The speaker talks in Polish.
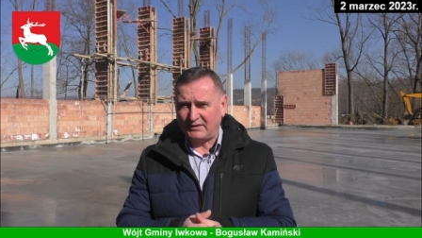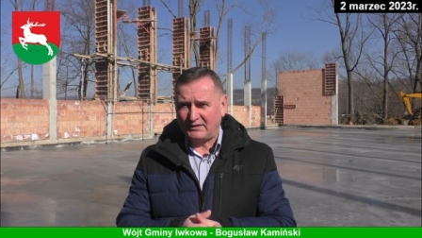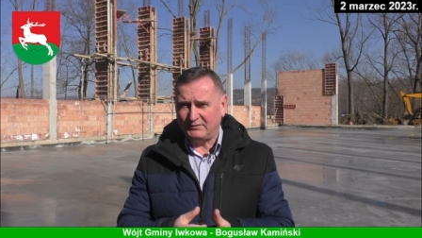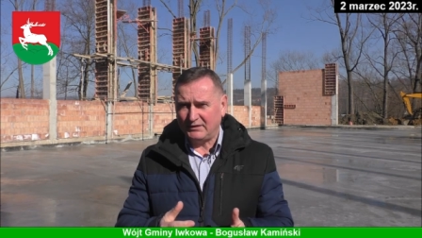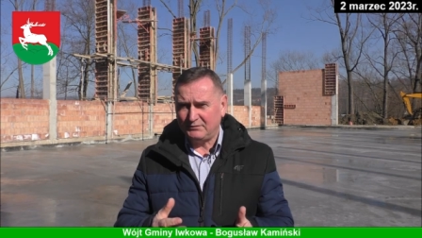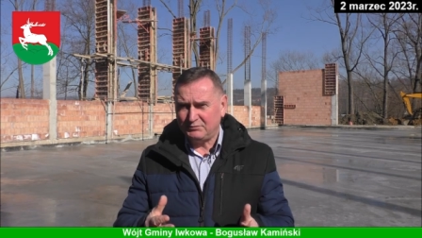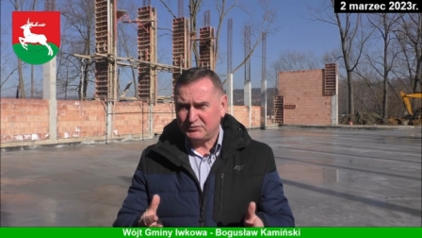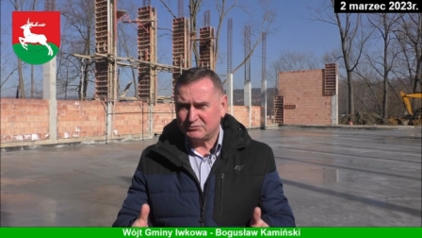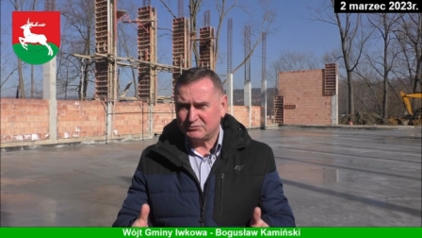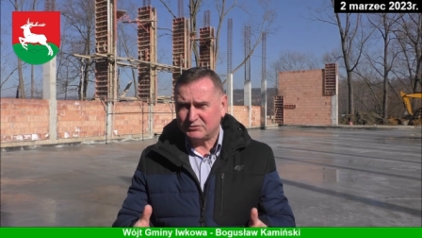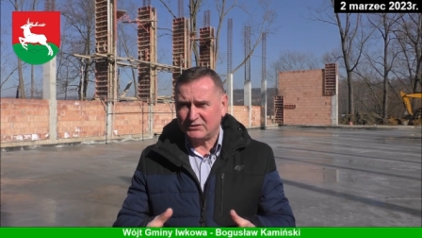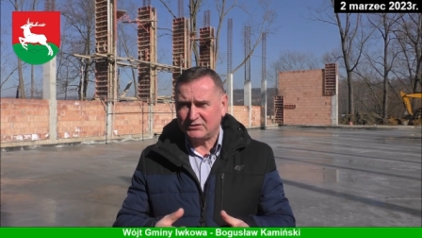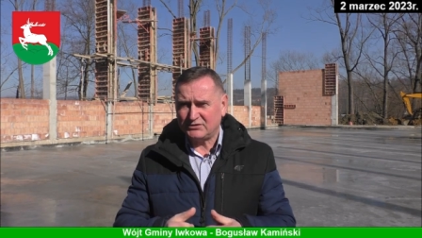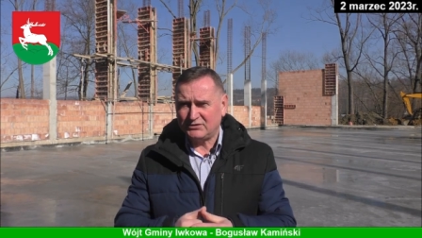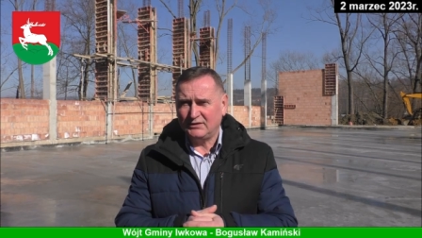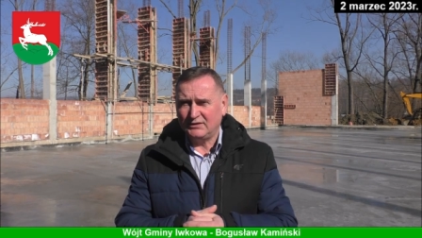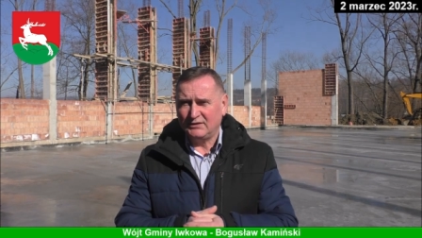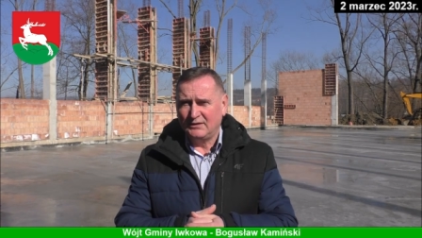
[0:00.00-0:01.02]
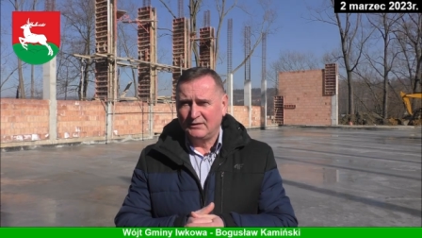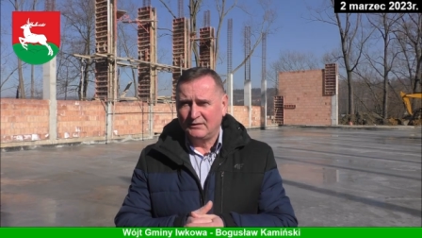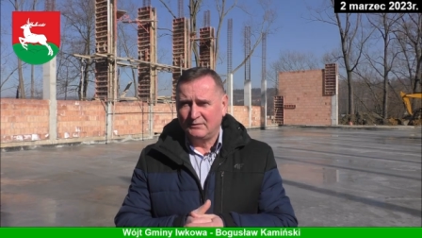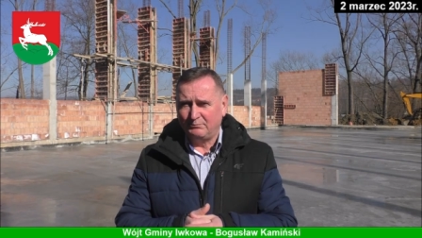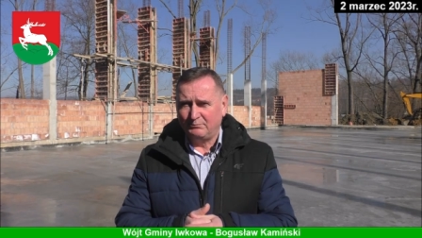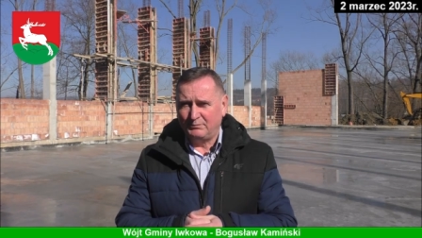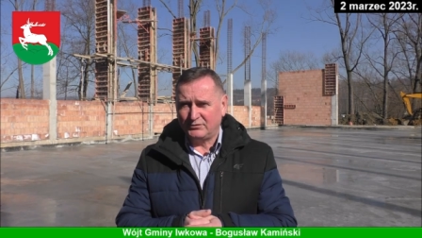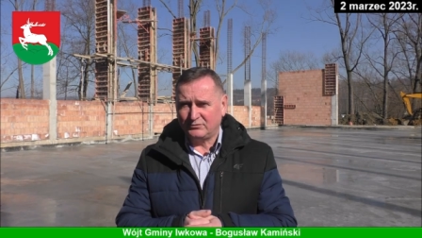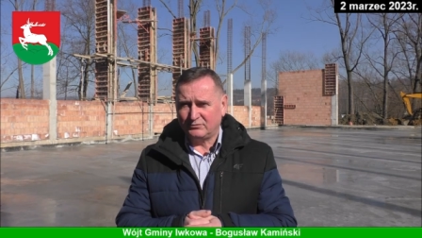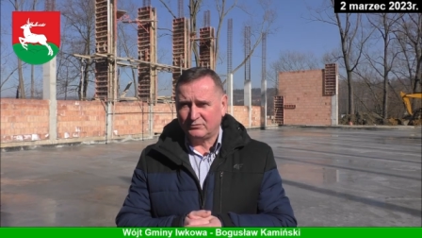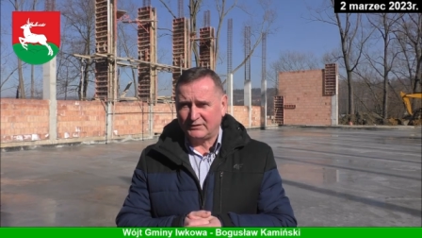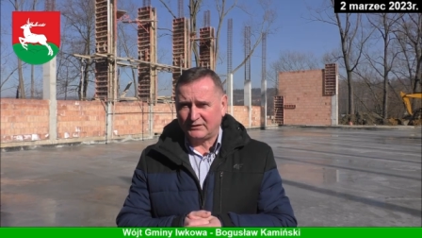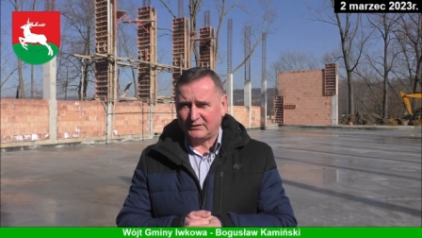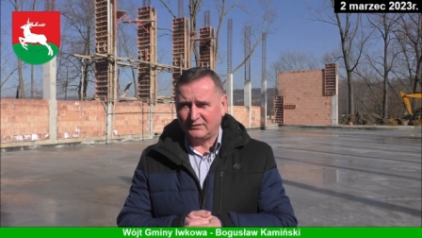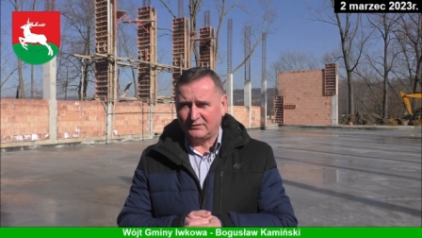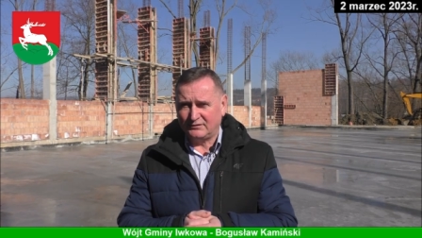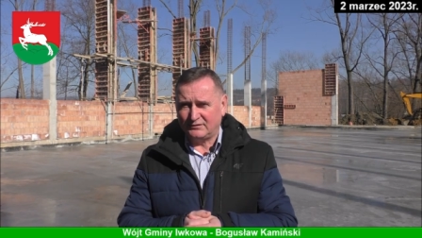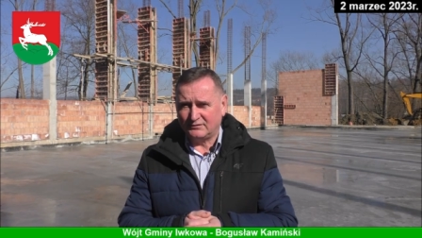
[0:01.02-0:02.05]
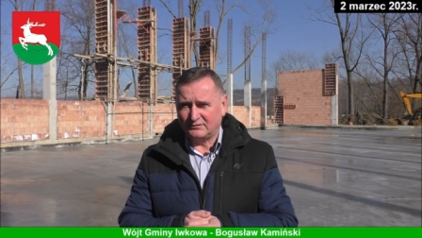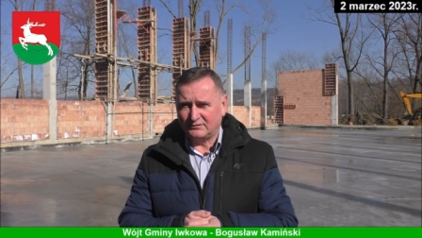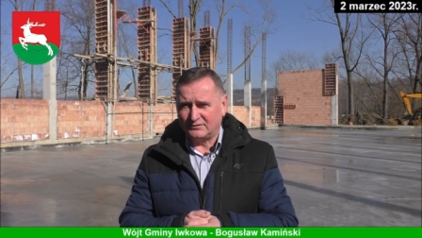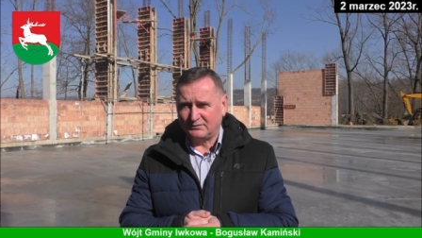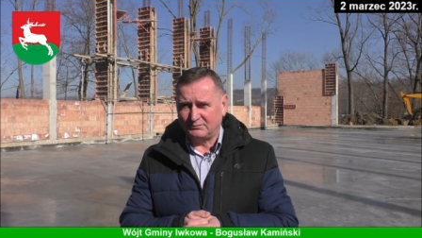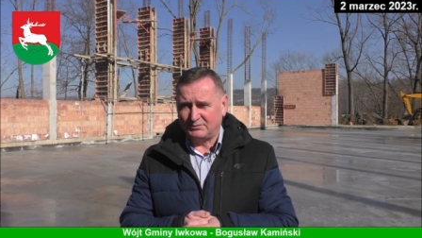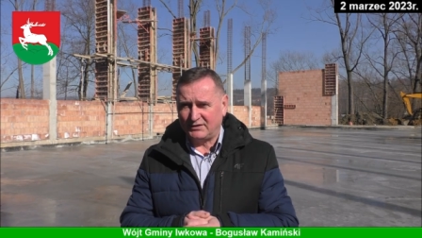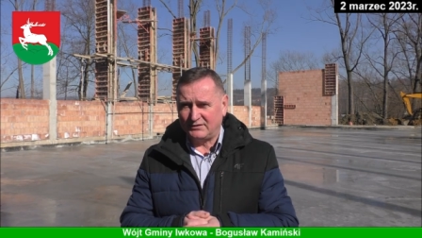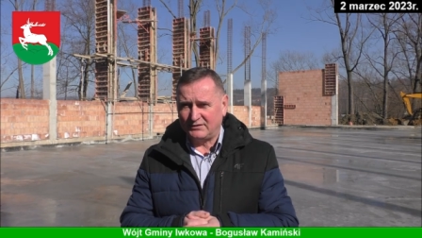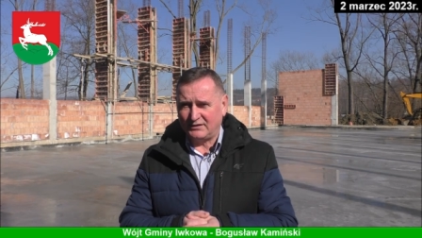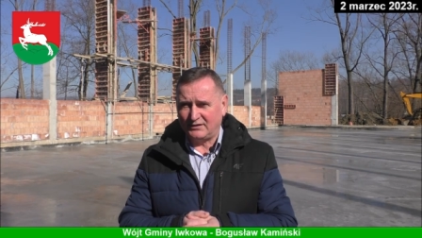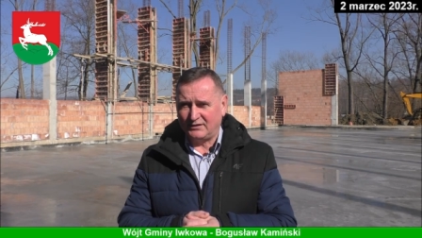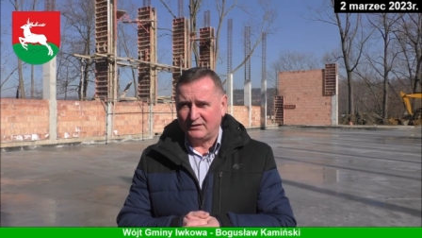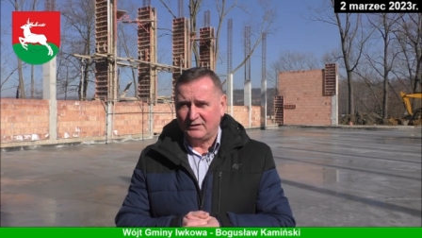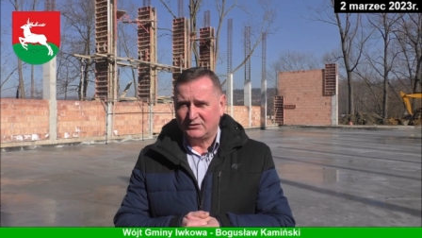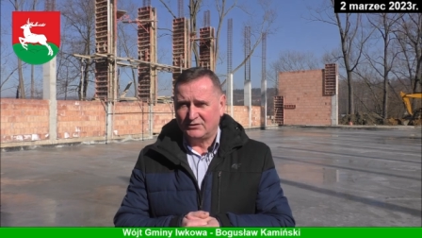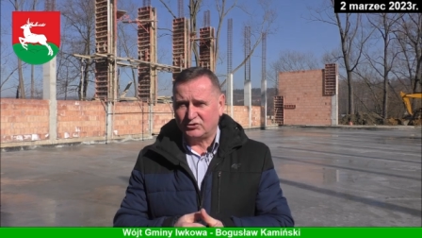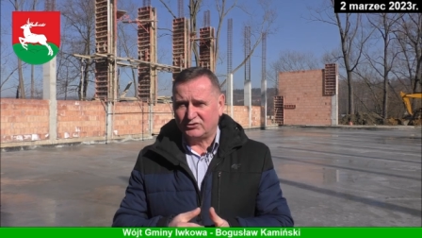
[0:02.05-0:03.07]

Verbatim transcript: W najbliższym czasie Będą takie zebrania,